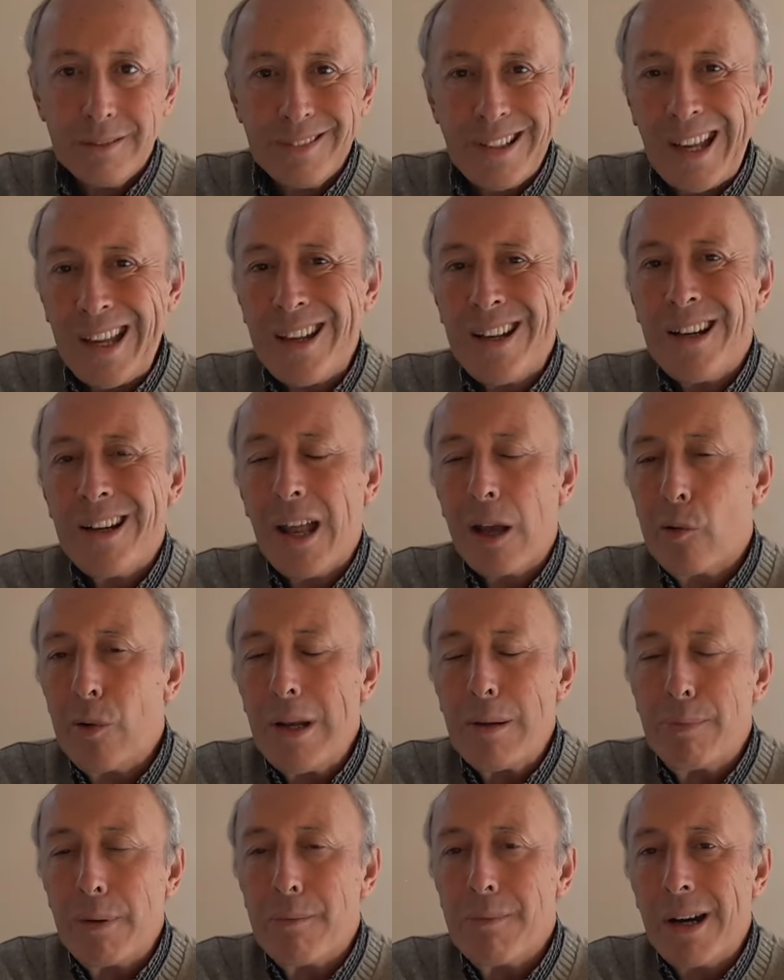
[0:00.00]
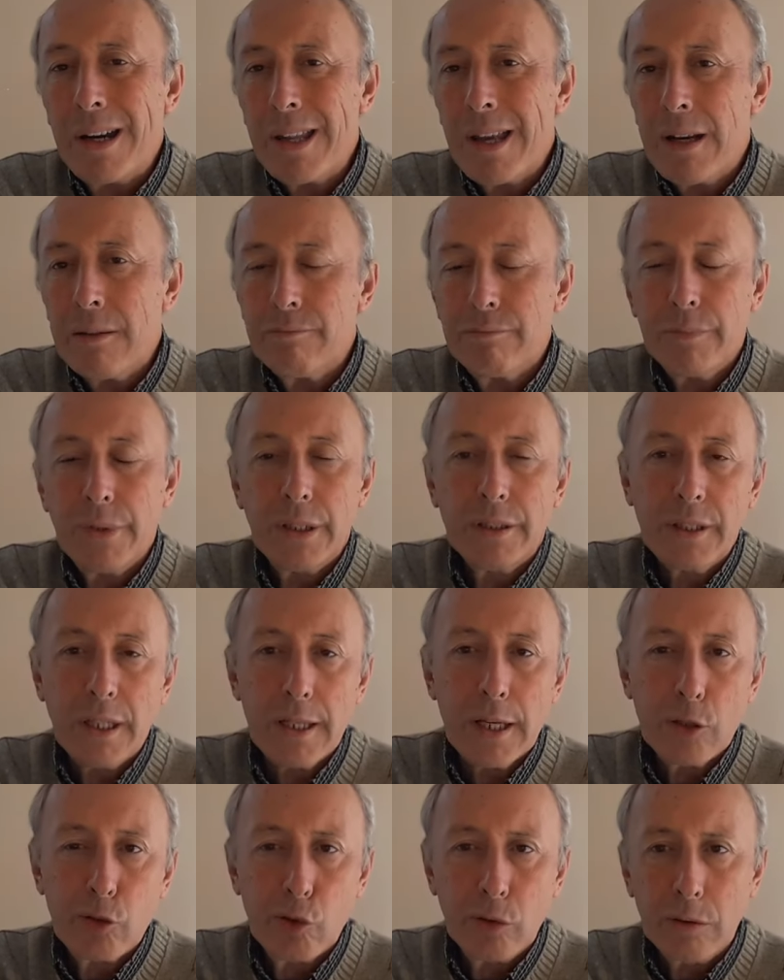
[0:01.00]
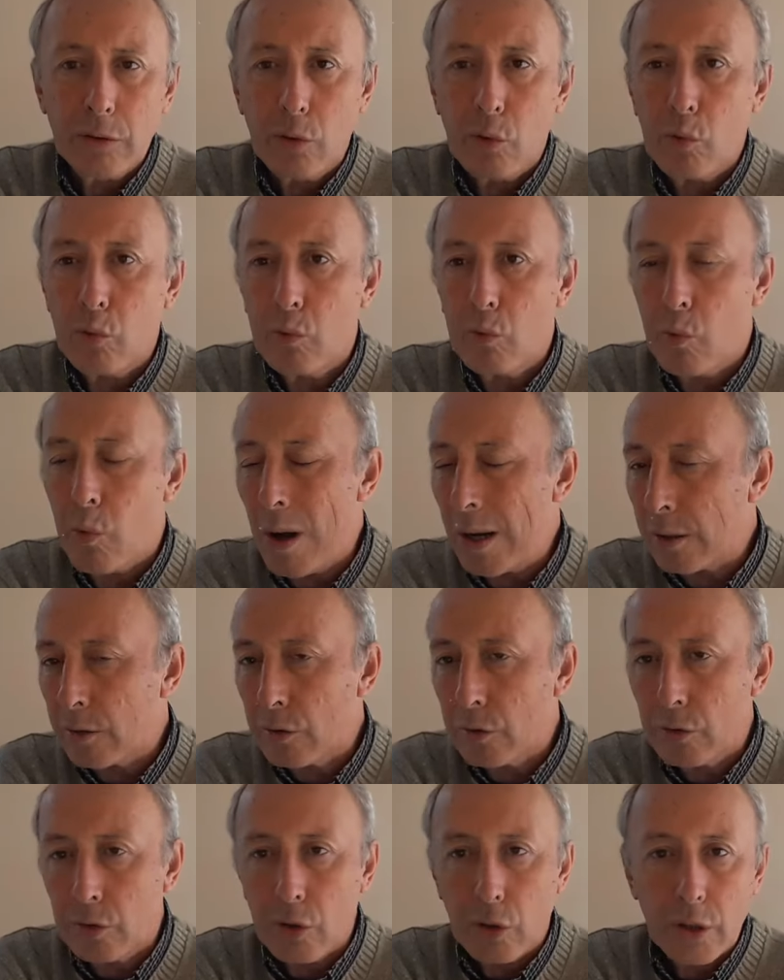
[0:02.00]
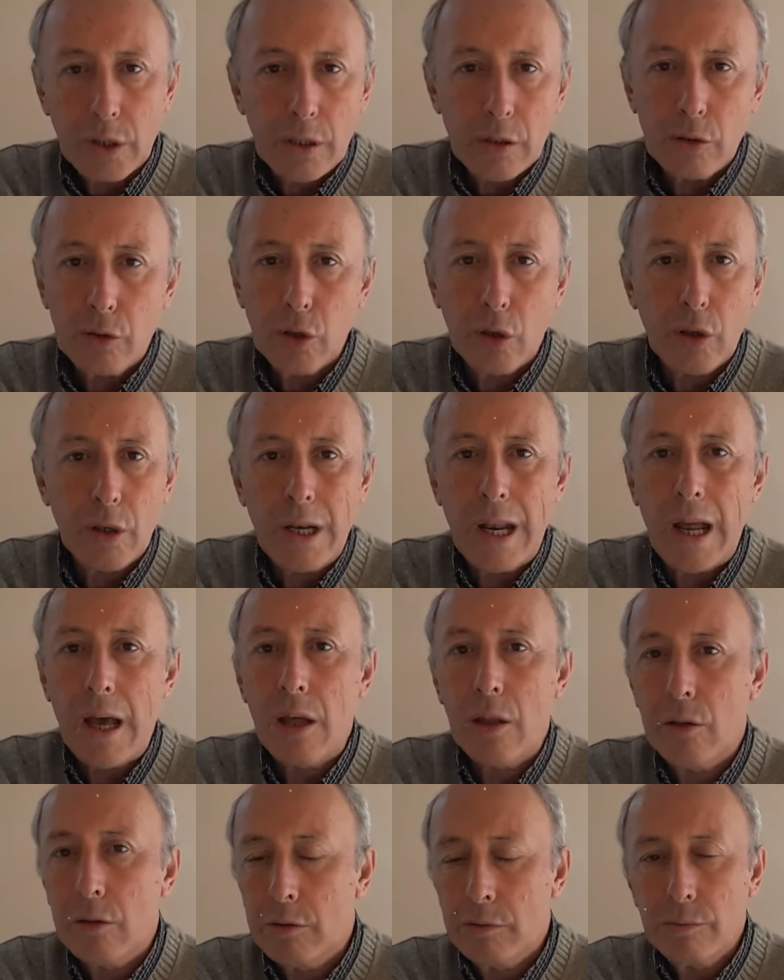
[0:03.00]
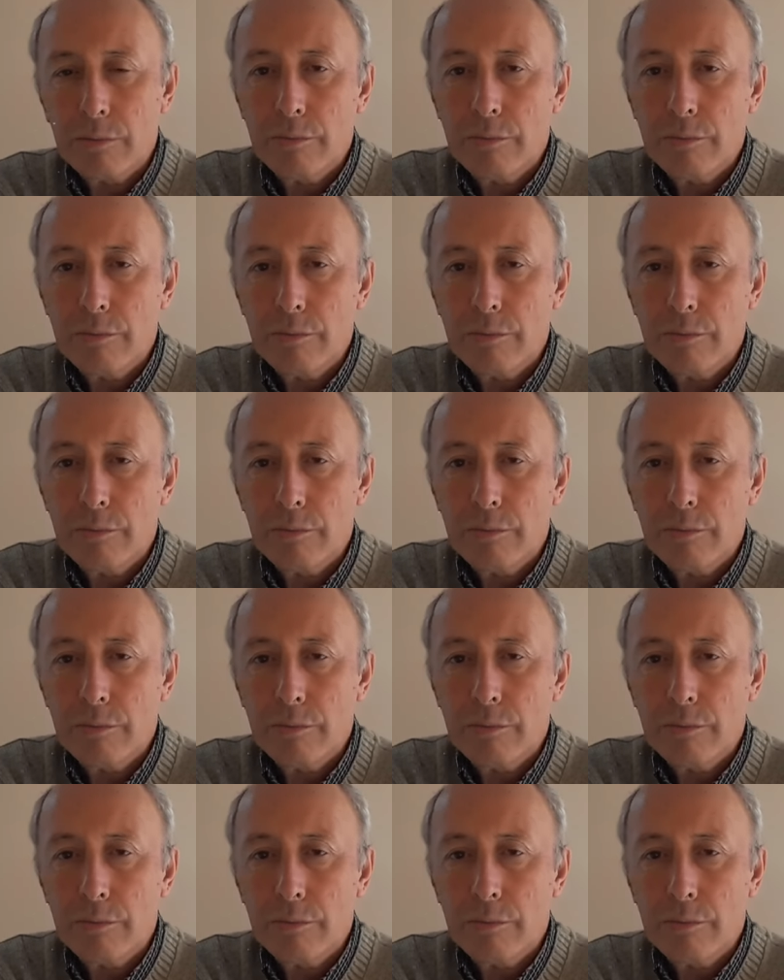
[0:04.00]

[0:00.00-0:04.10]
En la escuela primaria estaría yo en cuarto, quinto grado,